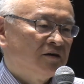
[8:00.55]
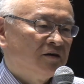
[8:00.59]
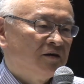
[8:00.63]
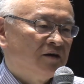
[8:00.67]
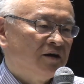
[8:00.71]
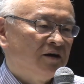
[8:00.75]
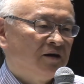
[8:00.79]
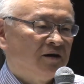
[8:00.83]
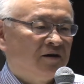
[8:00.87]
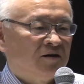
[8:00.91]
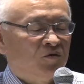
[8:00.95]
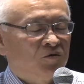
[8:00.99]

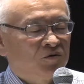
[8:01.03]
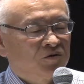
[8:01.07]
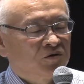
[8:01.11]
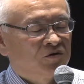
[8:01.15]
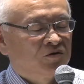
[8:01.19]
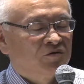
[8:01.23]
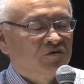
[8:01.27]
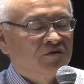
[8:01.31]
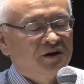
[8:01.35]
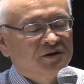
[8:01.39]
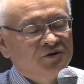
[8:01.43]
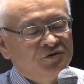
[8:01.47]
えー、
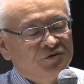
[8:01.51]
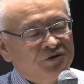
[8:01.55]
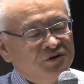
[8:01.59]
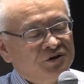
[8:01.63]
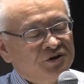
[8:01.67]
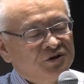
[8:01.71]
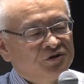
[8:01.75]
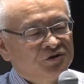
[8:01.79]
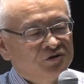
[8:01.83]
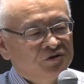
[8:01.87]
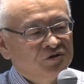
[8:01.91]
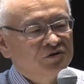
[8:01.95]
夫が入院
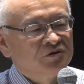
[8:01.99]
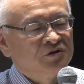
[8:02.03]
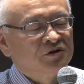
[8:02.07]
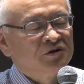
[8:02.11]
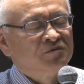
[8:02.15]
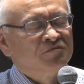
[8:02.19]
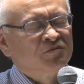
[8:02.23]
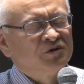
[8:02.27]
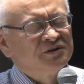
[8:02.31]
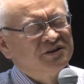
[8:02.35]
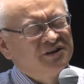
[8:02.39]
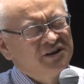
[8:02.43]
中
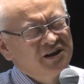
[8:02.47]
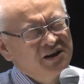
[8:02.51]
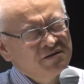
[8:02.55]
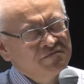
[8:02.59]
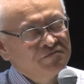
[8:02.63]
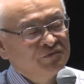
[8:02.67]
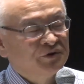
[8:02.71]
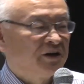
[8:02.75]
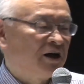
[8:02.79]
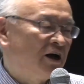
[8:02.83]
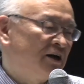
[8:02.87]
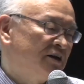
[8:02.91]
もう全
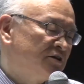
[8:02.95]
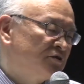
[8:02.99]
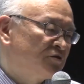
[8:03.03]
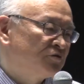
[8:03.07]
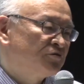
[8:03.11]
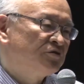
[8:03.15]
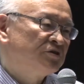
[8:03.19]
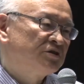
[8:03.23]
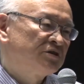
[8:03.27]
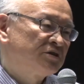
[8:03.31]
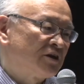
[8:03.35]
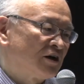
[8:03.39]
部やり尽
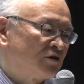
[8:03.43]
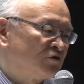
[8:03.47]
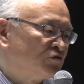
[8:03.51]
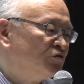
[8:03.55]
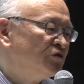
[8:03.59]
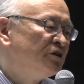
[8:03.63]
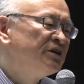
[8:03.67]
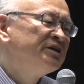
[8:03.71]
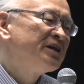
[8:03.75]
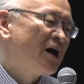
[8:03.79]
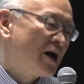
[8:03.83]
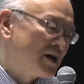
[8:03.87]
くした悔
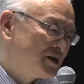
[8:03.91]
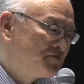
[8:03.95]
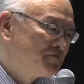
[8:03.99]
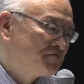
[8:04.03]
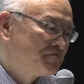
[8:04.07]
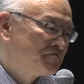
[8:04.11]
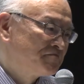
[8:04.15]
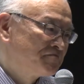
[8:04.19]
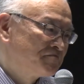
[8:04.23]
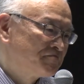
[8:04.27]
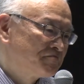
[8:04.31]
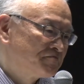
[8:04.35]
いない
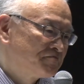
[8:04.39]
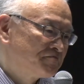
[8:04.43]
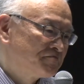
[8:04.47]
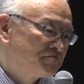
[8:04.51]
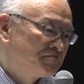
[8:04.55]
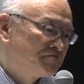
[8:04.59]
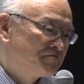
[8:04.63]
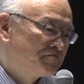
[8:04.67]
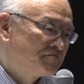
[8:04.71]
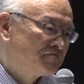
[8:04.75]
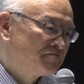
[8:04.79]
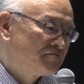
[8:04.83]

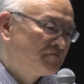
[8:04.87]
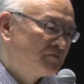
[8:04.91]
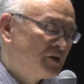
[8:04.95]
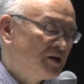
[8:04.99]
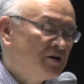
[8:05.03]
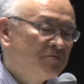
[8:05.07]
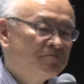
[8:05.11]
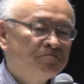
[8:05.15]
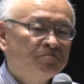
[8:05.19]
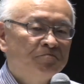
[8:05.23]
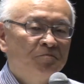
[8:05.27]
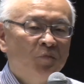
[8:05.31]

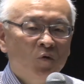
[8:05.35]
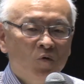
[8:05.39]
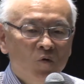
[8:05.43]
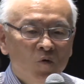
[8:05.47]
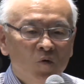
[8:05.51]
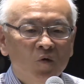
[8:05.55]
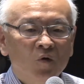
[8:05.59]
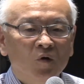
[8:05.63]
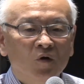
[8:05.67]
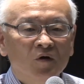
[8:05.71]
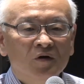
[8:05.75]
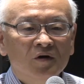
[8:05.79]
一
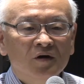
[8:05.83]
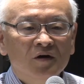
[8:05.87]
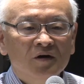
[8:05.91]
方